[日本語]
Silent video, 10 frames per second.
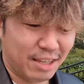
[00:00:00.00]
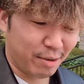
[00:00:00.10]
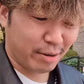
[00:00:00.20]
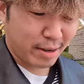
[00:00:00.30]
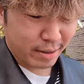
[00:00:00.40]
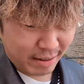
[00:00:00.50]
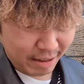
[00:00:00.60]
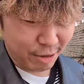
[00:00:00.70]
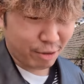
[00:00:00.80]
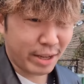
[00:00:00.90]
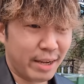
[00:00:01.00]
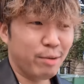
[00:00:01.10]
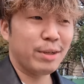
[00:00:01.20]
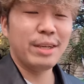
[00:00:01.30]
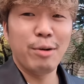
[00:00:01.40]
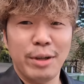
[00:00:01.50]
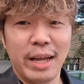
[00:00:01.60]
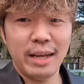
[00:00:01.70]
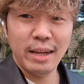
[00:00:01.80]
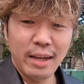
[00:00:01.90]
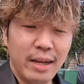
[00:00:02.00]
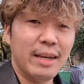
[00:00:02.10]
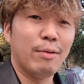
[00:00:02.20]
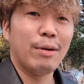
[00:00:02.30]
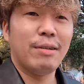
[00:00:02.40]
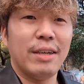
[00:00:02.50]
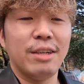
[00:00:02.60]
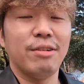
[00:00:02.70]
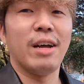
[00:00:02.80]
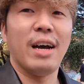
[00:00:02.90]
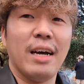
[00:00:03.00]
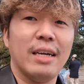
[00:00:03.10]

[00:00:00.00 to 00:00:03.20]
これは全力で大きい声で応援できるな